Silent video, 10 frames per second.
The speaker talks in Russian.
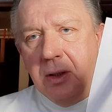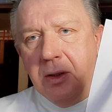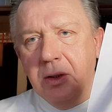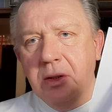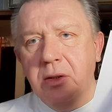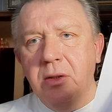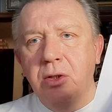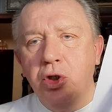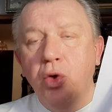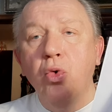э,
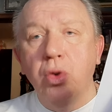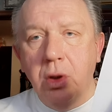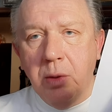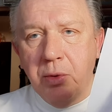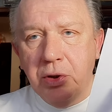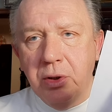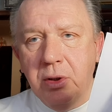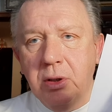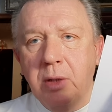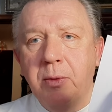жгут,
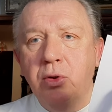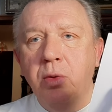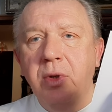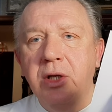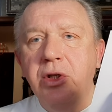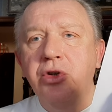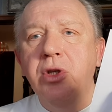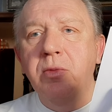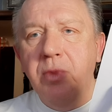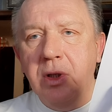напишите, да, потом
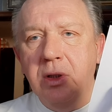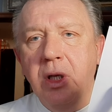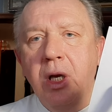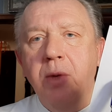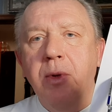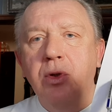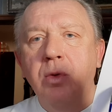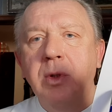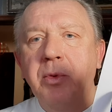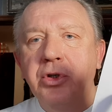эластичный бинт, потом
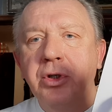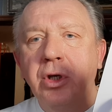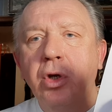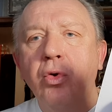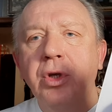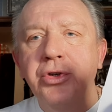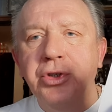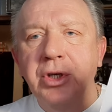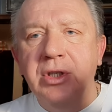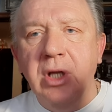напишите
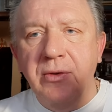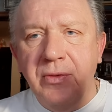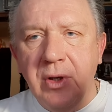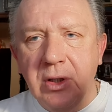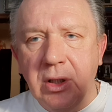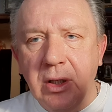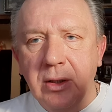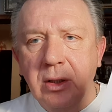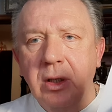хирургические салфетки,